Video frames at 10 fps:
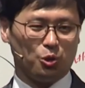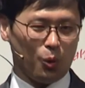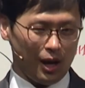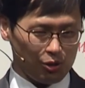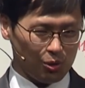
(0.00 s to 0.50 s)

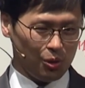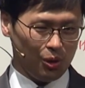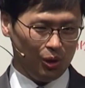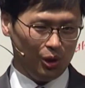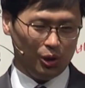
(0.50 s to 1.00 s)

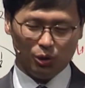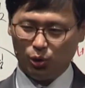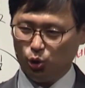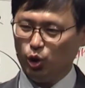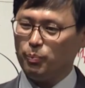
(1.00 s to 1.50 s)
도와주고
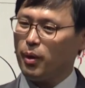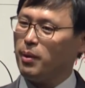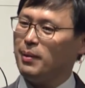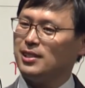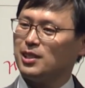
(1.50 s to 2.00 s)
또
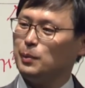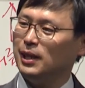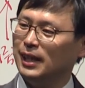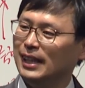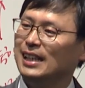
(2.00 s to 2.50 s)
율법의
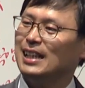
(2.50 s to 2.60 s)
말씀을